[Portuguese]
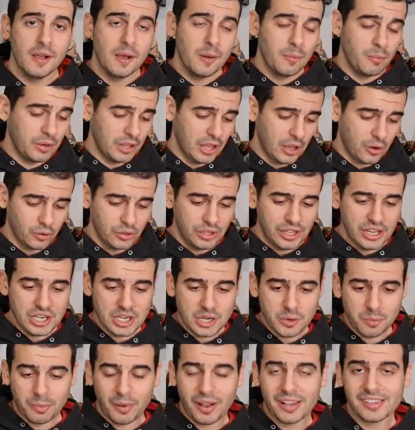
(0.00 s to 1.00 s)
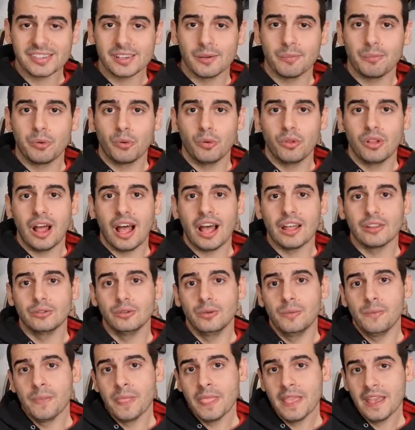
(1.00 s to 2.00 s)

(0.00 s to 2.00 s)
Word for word: porque quando a gente passa para o lado